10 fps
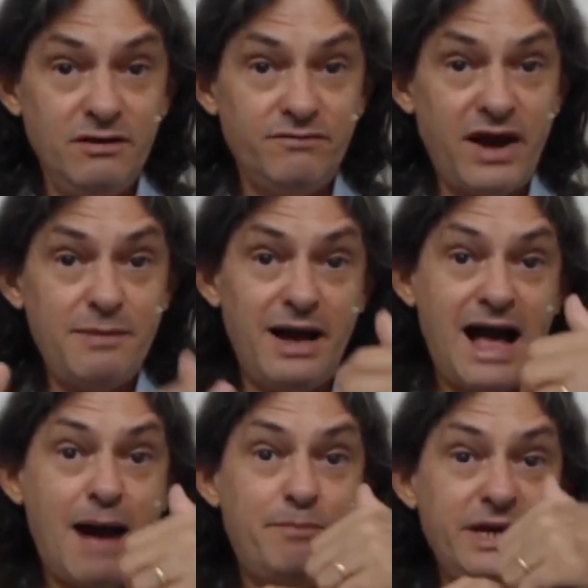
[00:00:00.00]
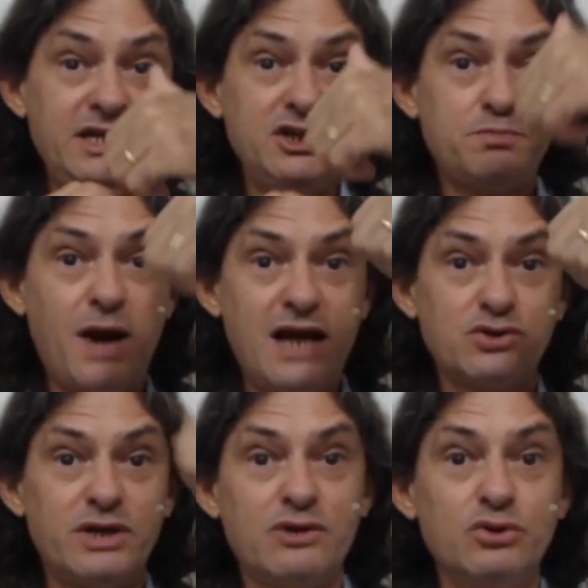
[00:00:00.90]
vai abrir
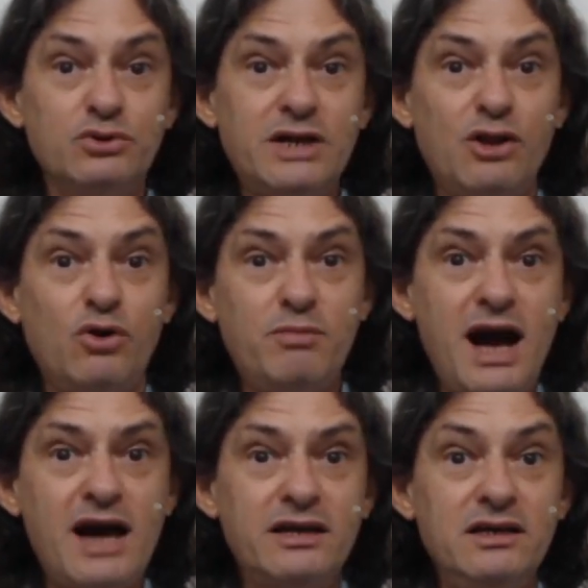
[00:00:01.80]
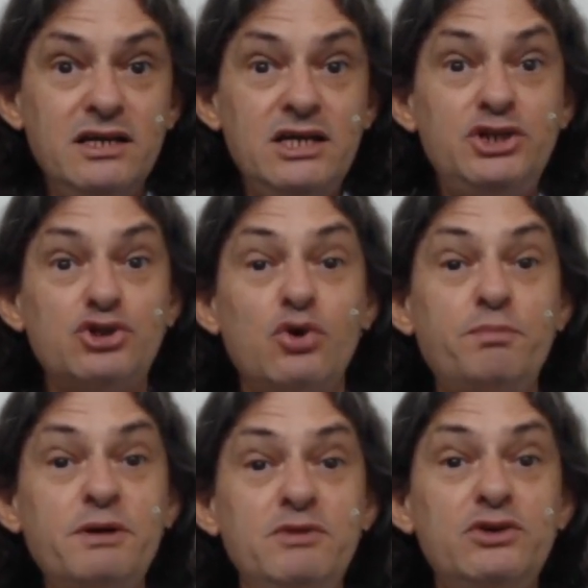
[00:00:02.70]
espaço na coluna lombar e
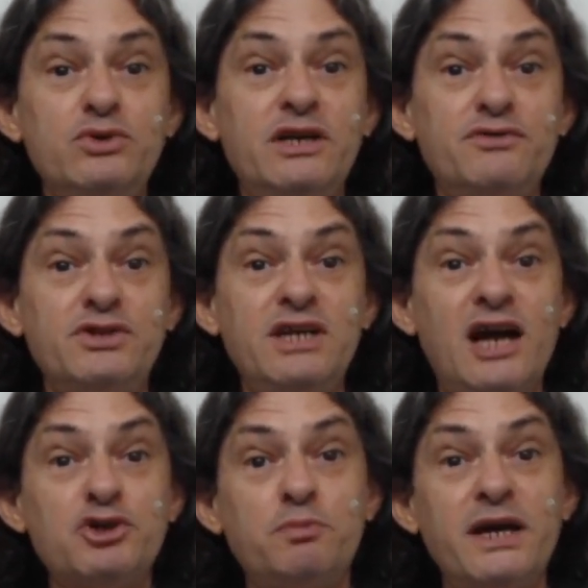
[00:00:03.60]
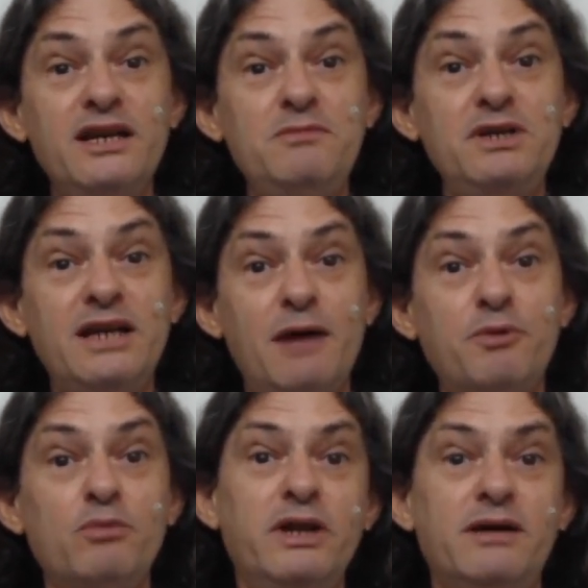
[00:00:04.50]
descomprimir o nervo ciático para eliminar
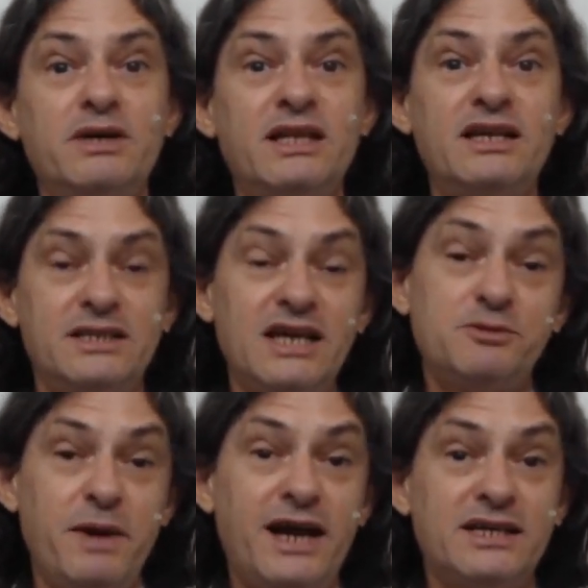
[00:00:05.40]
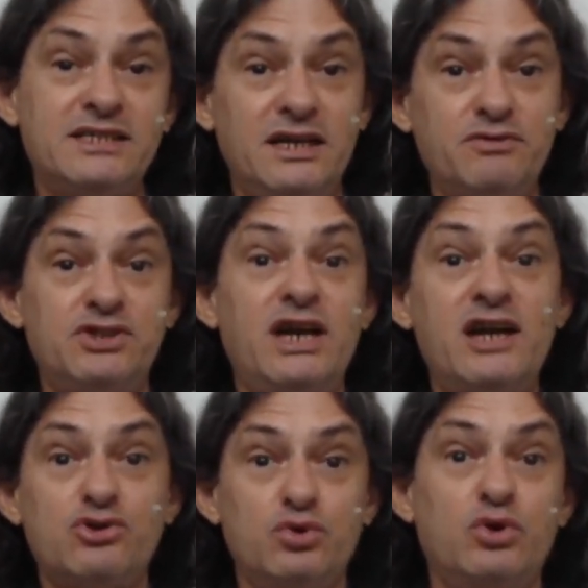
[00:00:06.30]
problema da, nas pernas, nervo
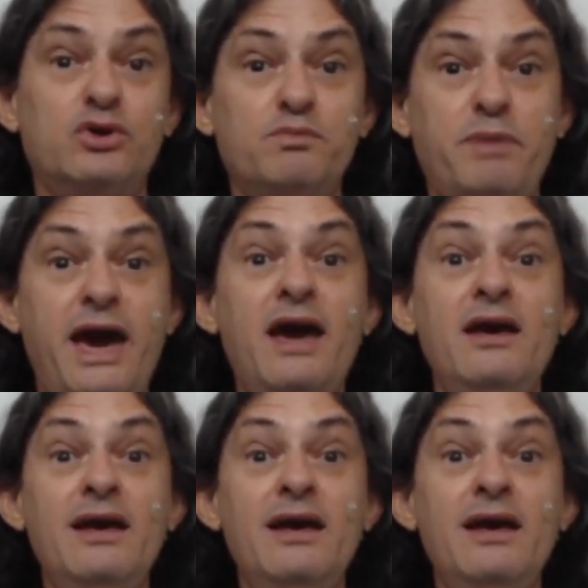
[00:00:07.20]
ciático, dor no pé,